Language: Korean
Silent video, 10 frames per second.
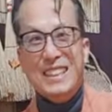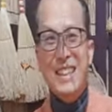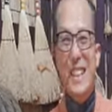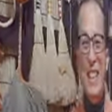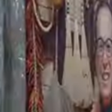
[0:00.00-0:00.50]

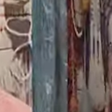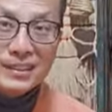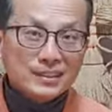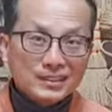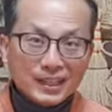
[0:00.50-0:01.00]
내가 루어
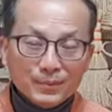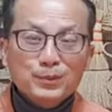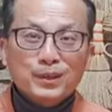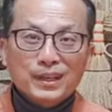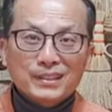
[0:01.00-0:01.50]
낚시를
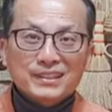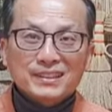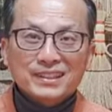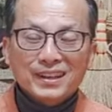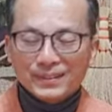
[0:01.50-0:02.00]
참
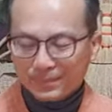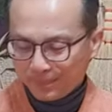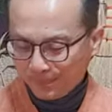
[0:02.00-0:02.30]
좋아하거든요